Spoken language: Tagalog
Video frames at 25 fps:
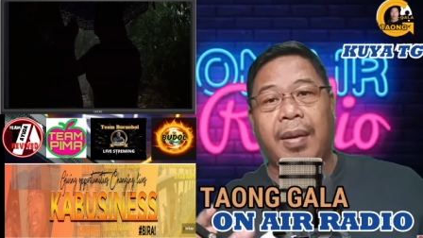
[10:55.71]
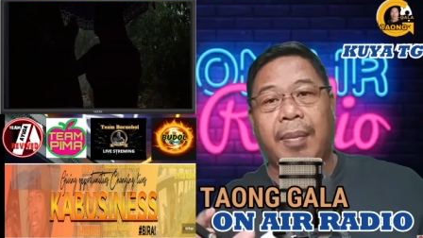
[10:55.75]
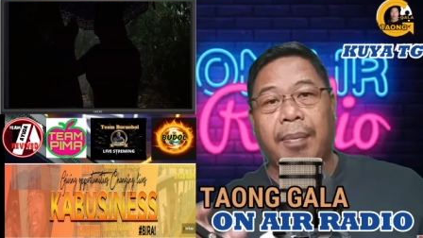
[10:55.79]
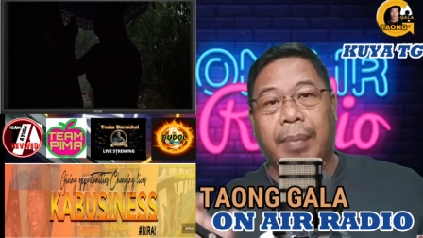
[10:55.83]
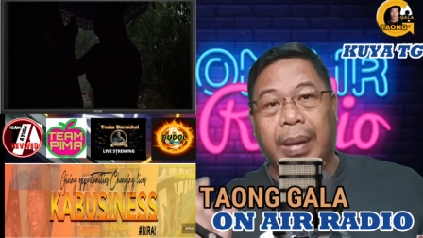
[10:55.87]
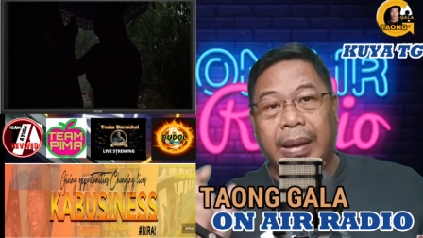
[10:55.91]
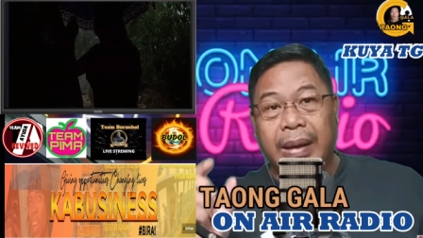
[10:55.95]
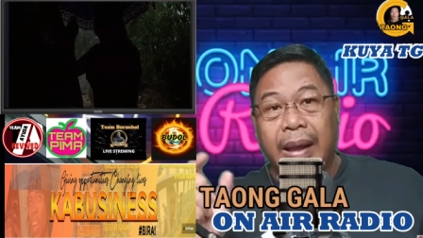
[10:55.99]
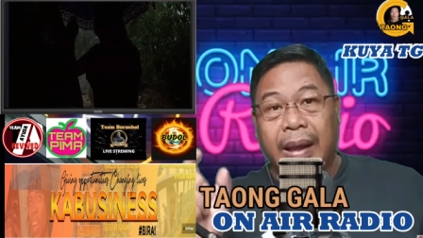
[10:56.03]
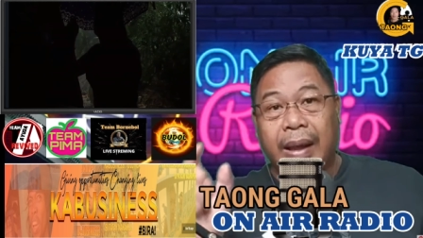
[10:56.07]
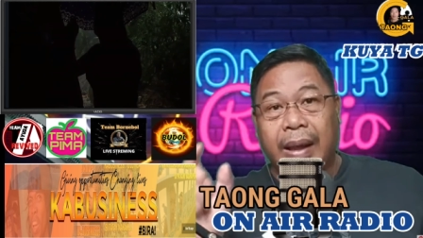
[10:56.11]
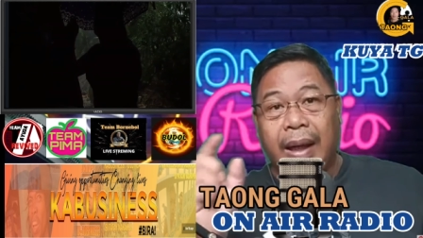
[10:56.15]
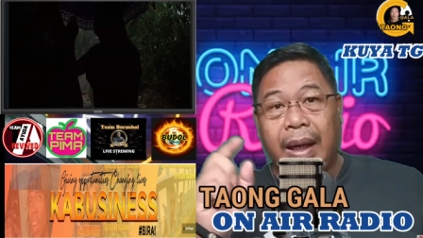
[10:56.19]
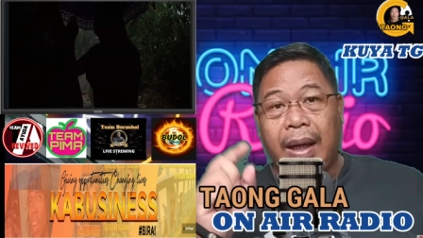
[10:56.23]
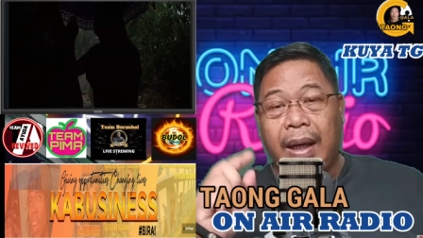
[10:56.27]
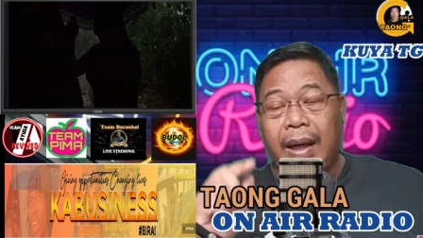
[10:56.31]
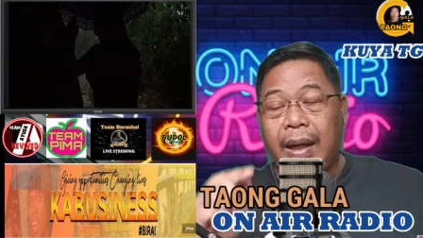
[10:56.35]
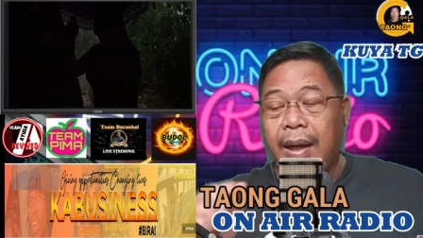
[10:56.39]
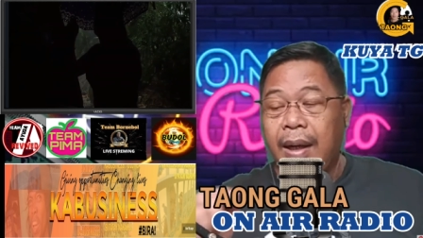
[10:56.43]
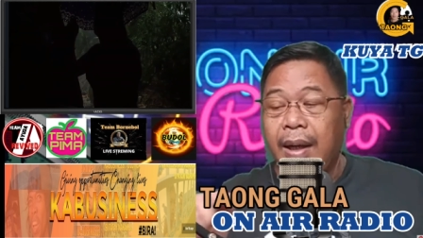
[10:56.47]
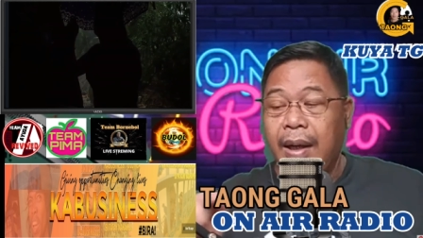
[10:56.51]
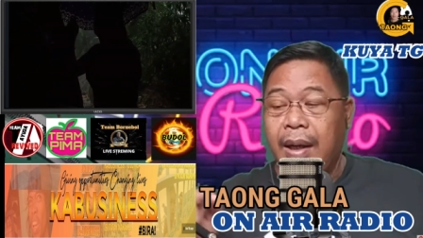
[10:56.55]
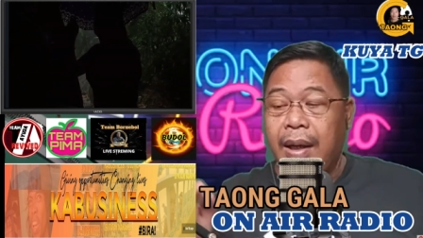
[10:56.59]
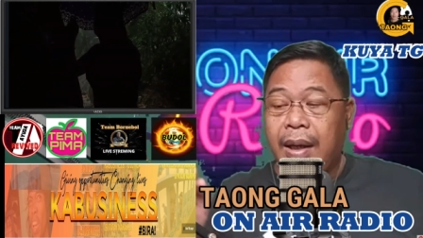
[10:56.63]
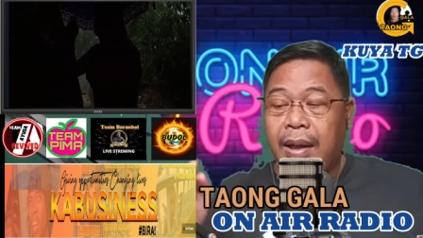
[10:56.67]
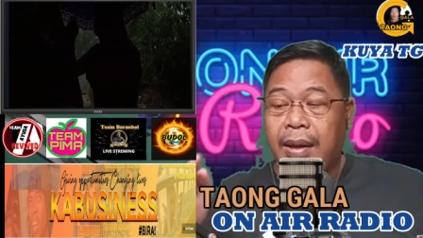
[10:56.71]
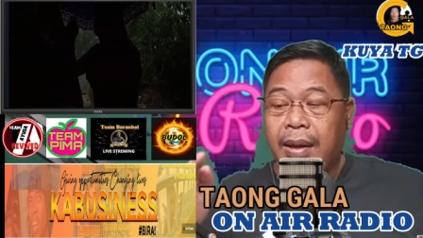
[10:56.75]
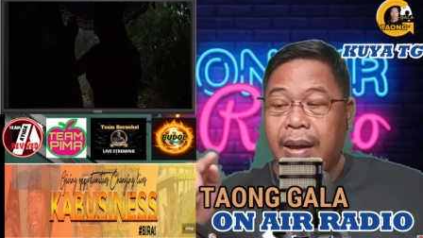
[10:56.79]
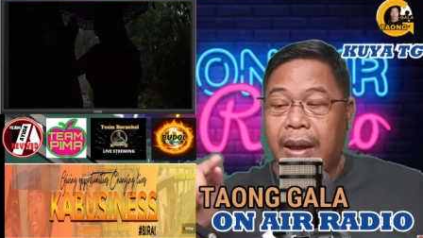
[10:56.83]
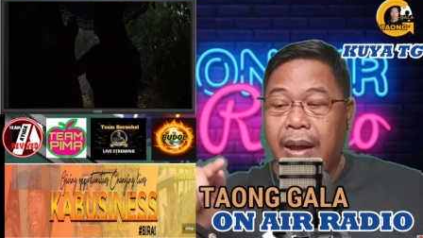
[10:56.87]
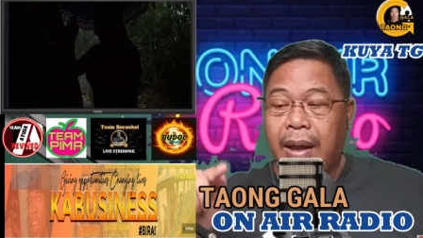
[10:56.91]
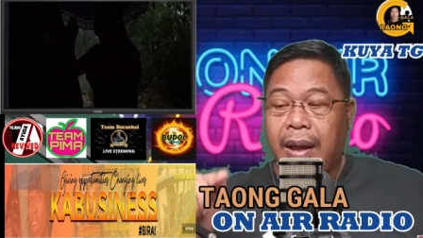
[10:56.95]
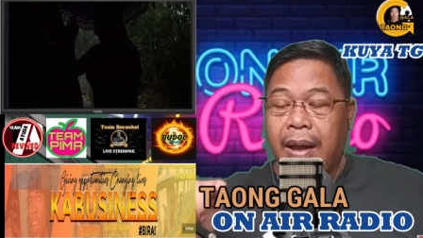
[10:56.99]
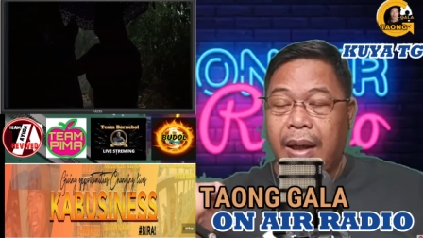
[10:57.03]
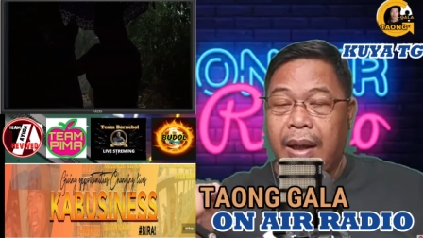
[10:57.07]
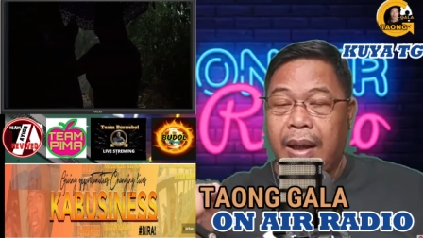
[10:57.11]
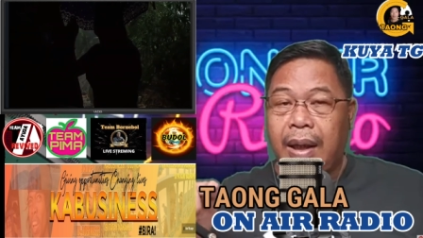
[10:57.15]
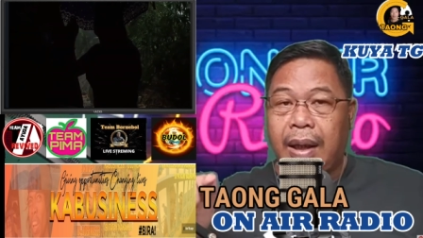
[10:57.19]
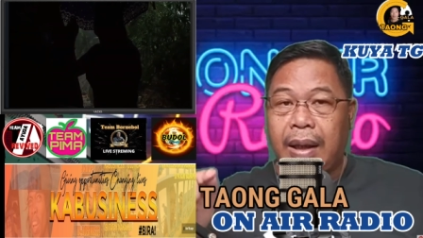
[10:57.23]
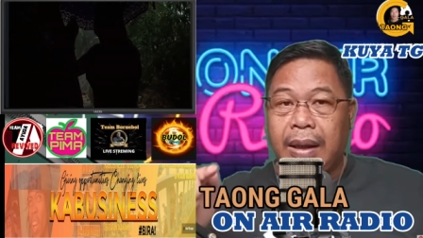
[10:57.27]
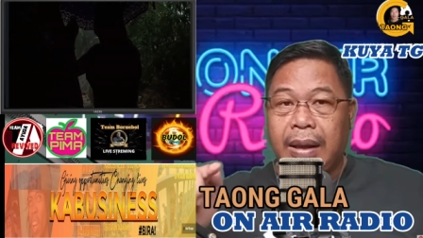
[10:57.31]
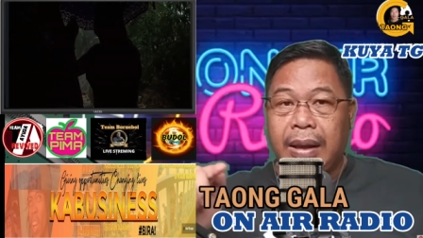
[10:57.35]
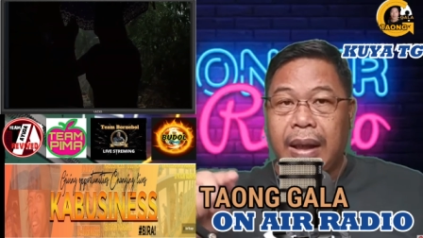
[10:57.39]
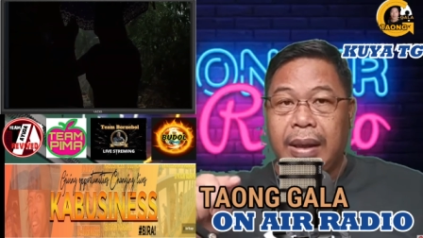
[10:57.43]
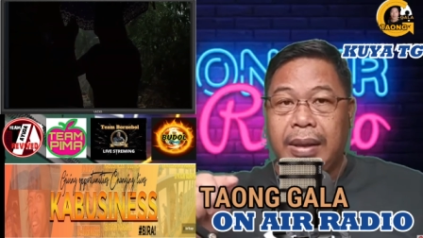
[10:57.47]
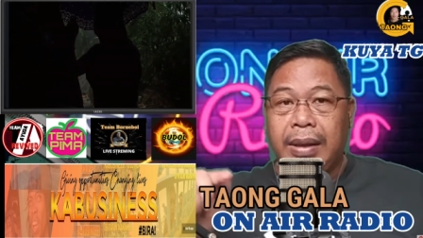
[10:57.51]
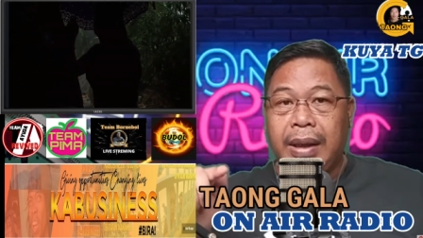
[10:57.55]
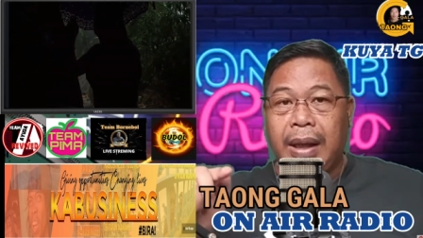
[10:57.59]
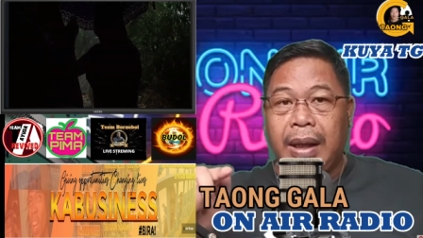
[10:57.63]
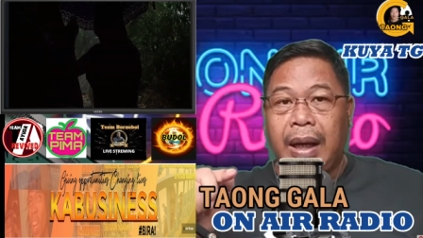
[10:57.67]
Matagal na,
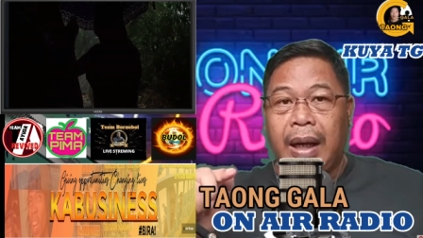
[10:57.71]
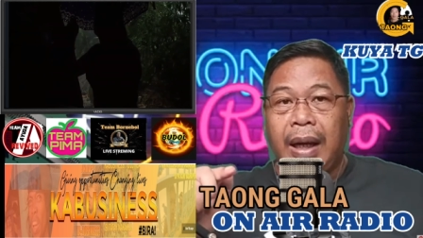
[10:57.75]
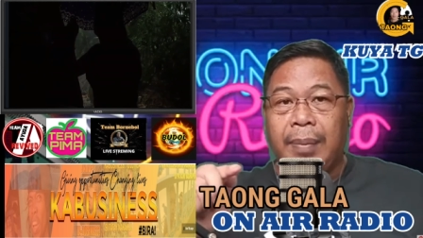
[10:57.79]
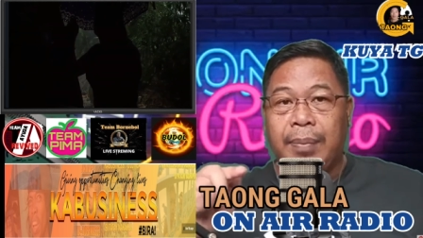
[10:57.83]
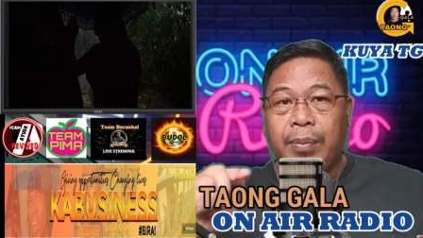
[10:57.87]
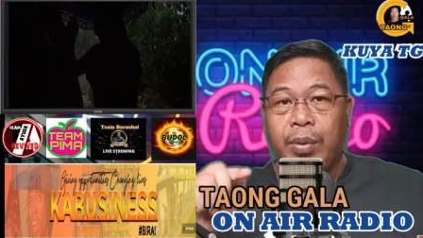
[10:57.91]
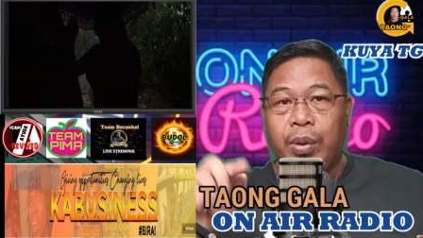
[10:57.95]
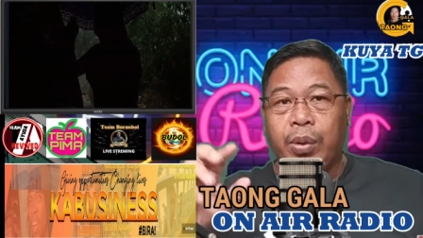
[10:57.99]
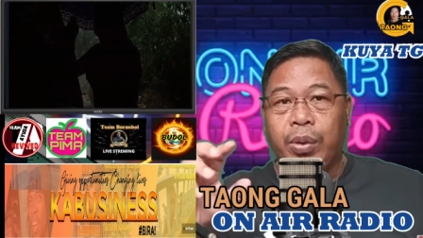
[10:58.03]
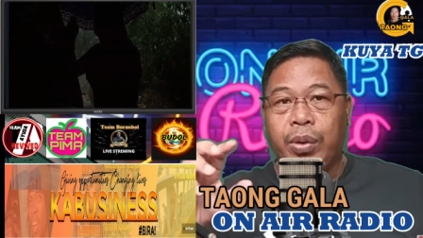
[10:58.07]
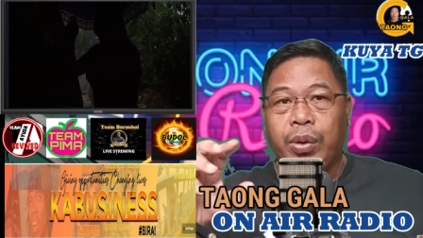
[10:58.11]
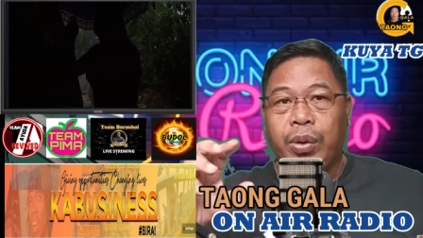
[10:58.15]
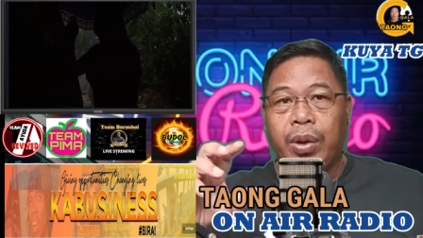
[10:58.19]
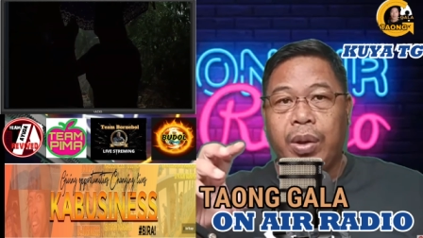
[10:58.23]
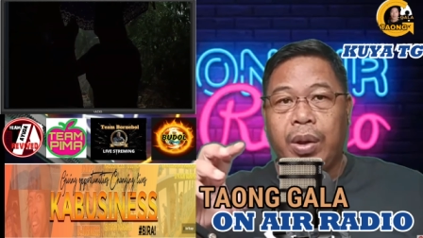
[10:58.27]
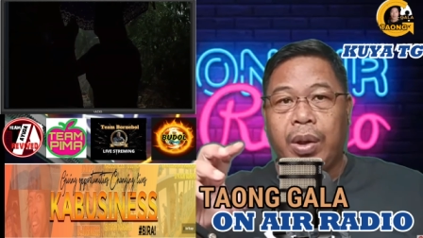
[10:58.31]
na nilamon